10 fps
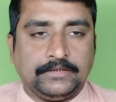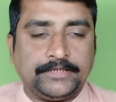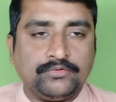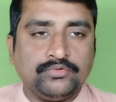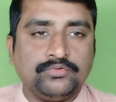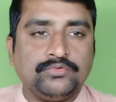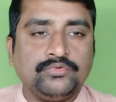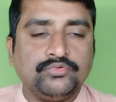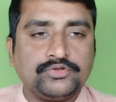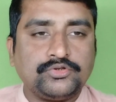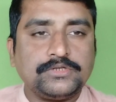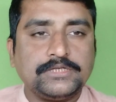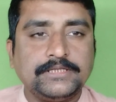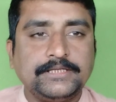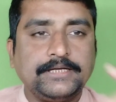দেখুন
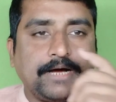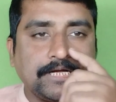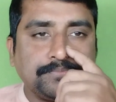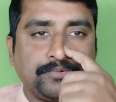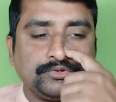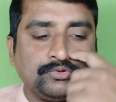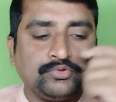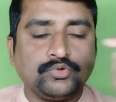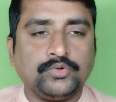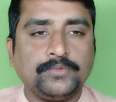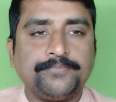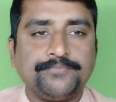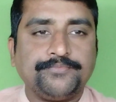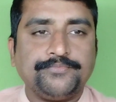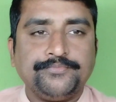উৎসস্থিতে আজ পর্যন্ত
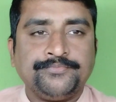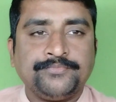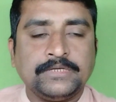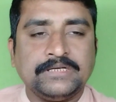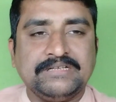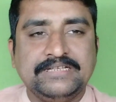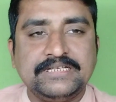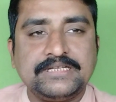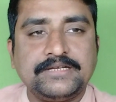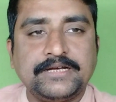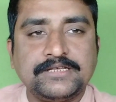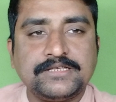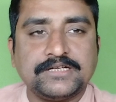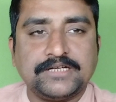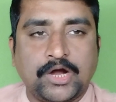ডিস্টেন্স
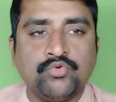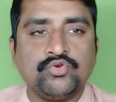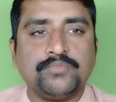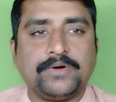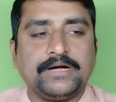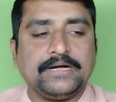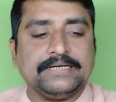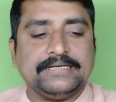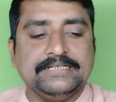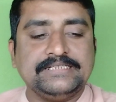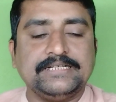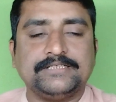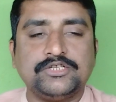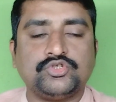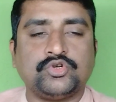গ্রাউন্ড বা
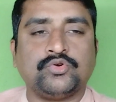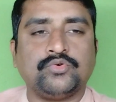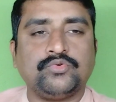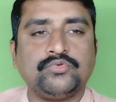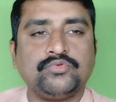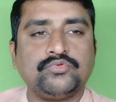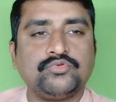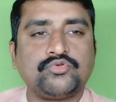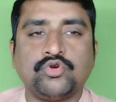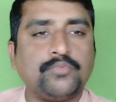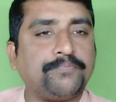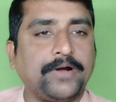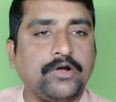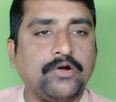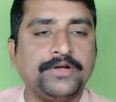ডিস্টেন্সের জন্য কোনো
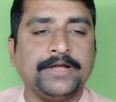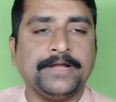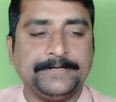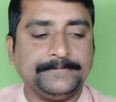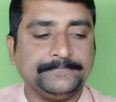প্রায়োরিটি নেই